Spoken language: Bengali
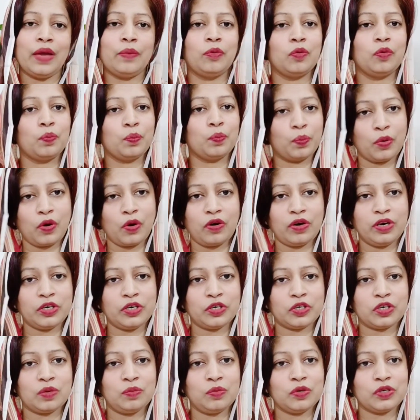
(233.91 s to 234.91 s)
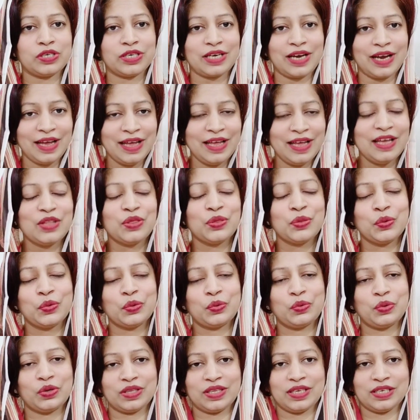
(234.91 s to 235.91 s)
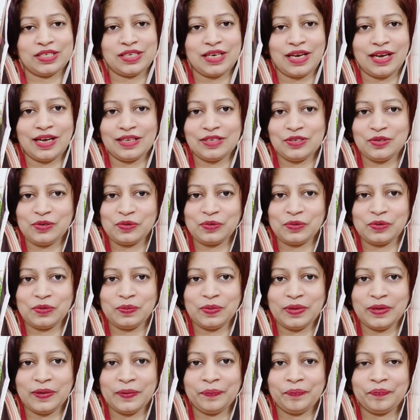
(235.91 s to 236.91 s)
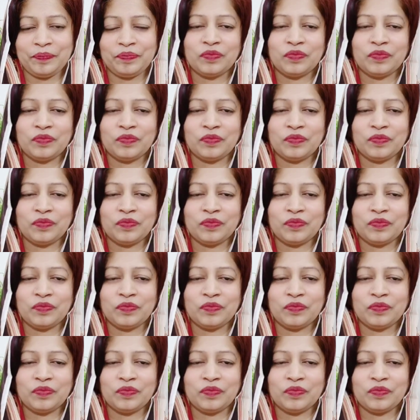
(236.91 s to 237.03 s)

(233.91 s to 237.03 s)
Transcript: এবং ব্রণের সমস্যা দূর করতে সাহায্য করবে